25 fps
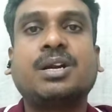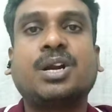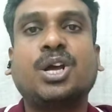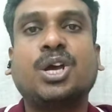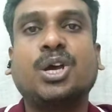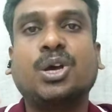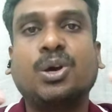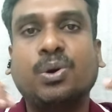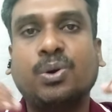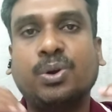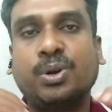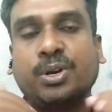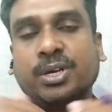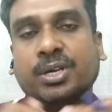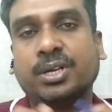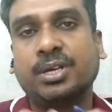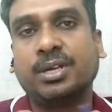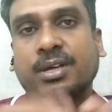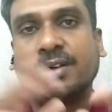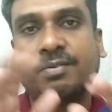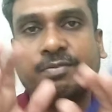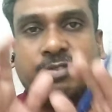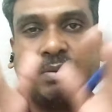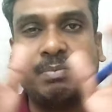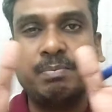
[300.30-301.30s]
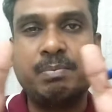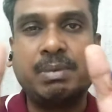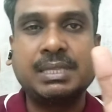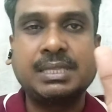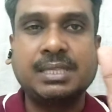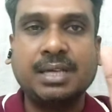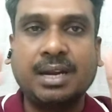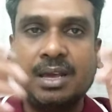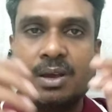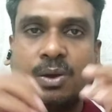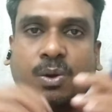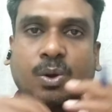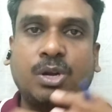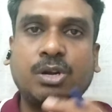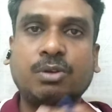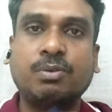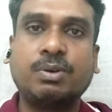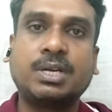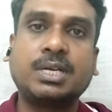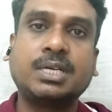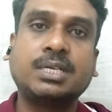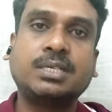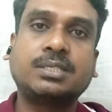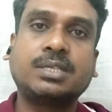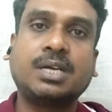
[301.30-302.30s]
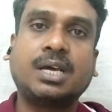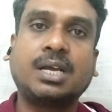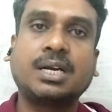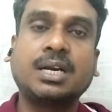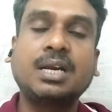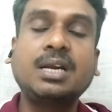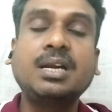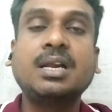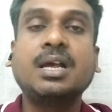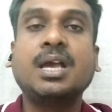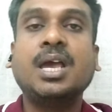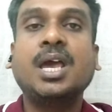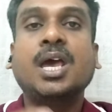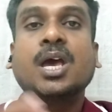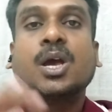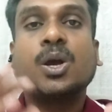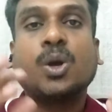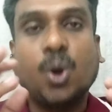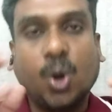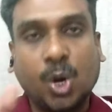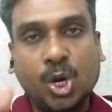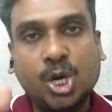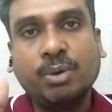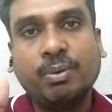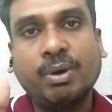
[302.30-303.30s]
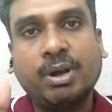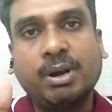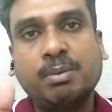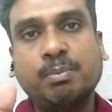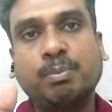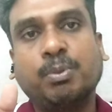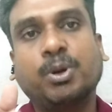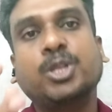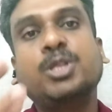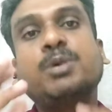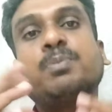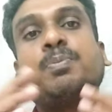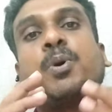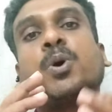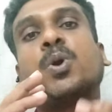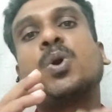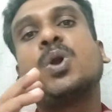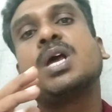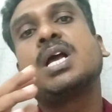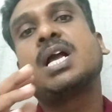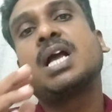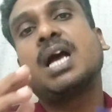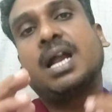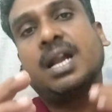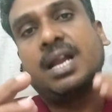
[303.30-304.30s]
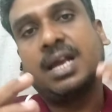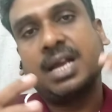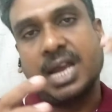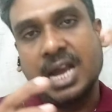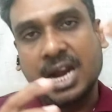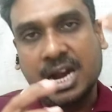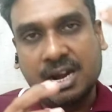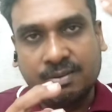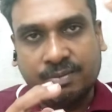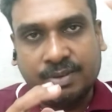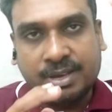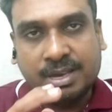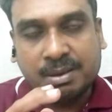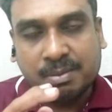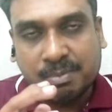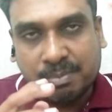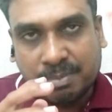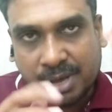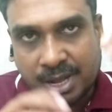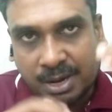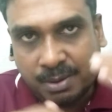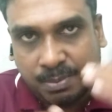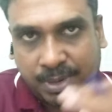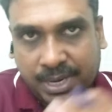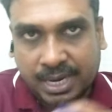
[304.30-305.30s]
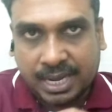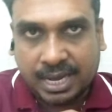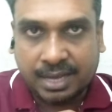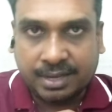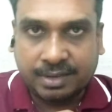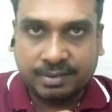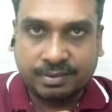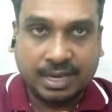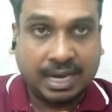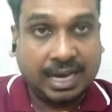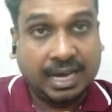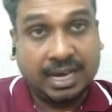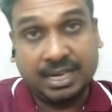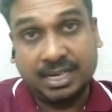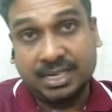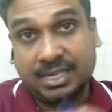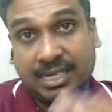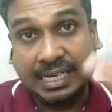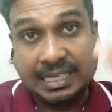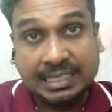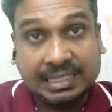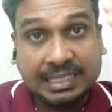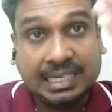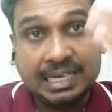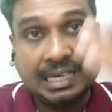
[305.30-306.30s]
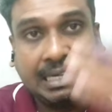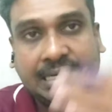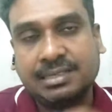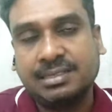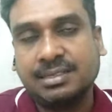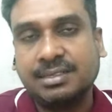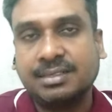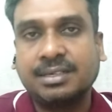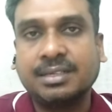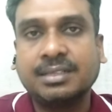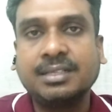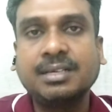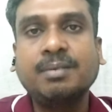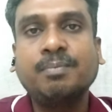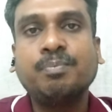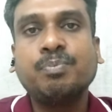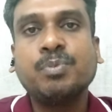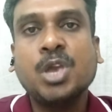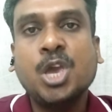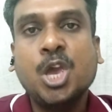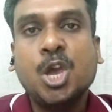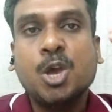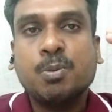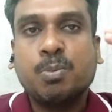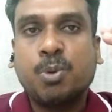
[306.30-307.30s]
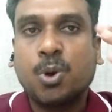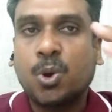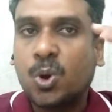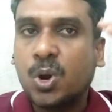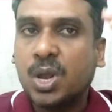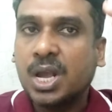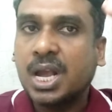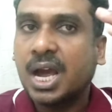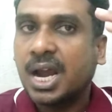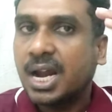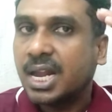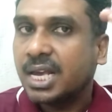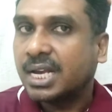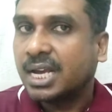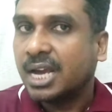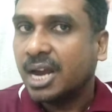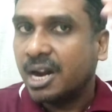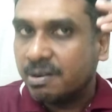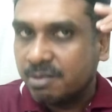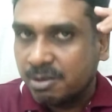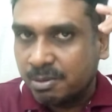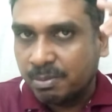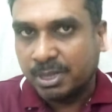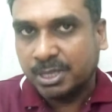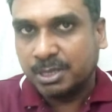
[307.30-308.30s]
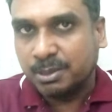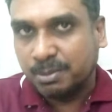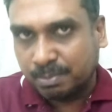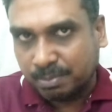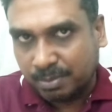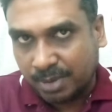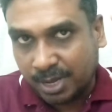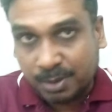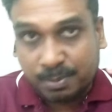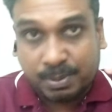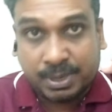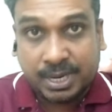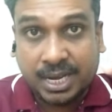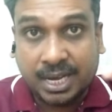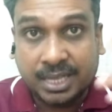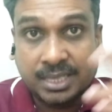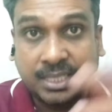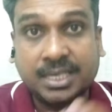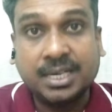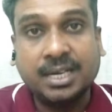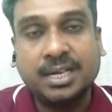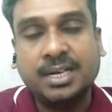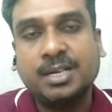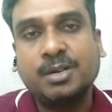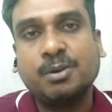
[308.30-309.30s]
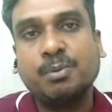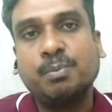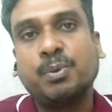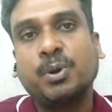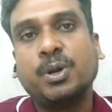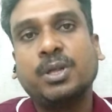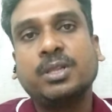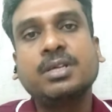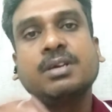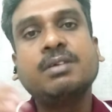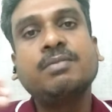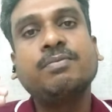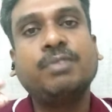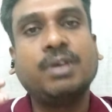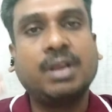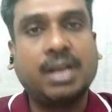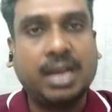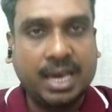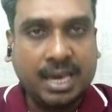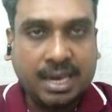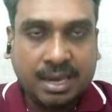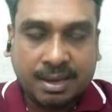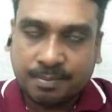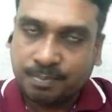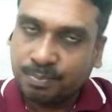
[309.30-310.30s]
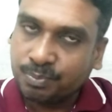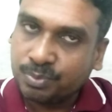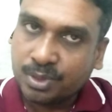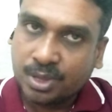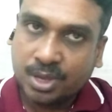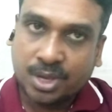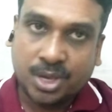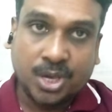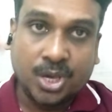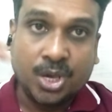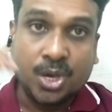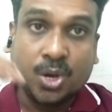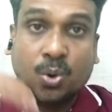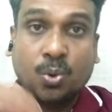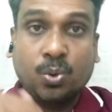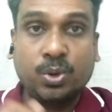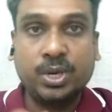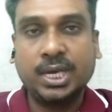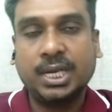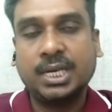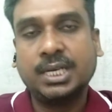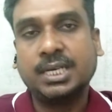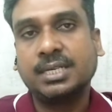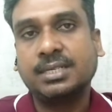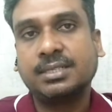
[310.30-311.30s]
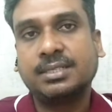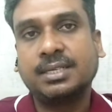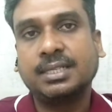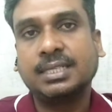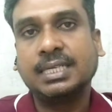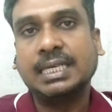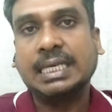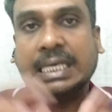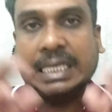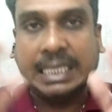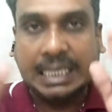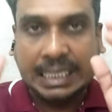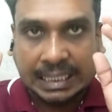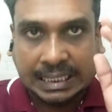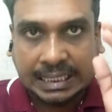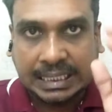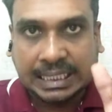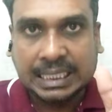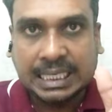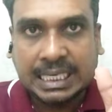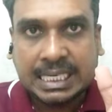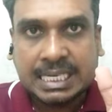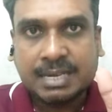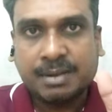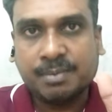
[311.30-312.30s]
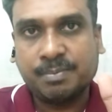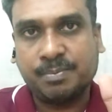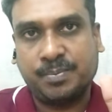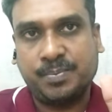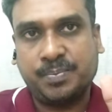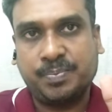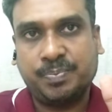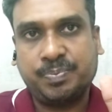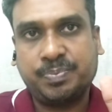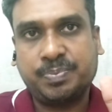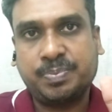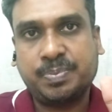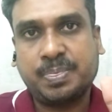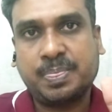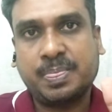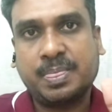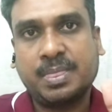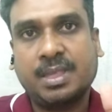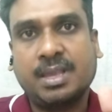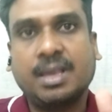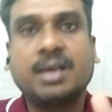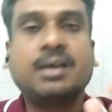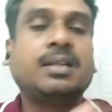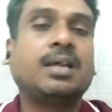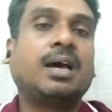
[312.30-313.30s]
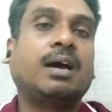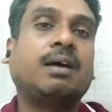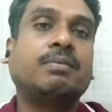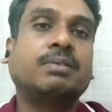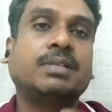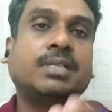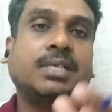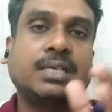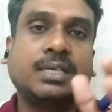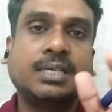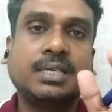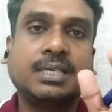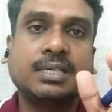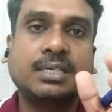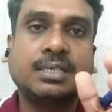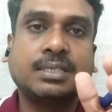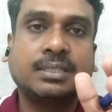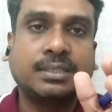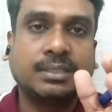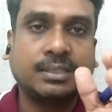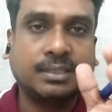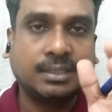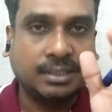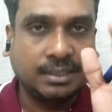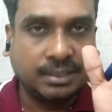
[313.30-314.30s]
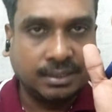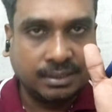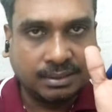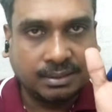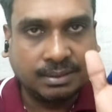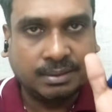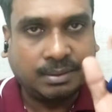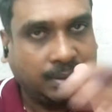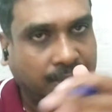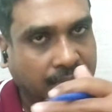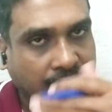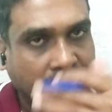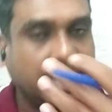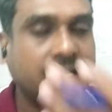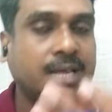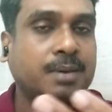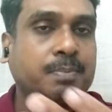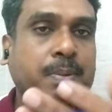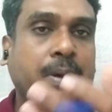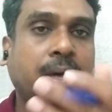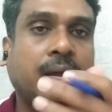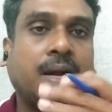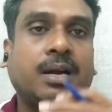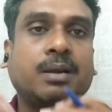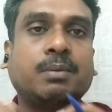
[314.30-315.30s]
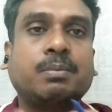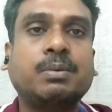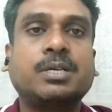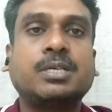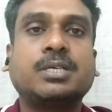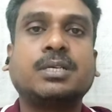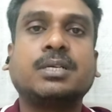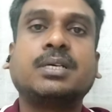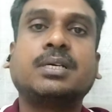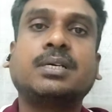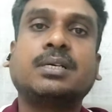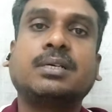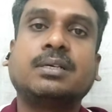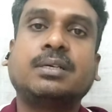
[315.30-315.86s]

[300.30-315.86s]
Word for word: என்ற ஒரு பிம்பத்தினை கொண்டு வருகின்றார்கள் கொண்டு வரும்போது பொருளுக்கான கேள்வி மறுபடி அதிகரிக்கின்றது பொருளுக்கான கேள்வி மறுபடி அதிகரிக்கும் பொழுது விலை உயர்கின்றது இது அதாவது இனி பாராளுமன்ற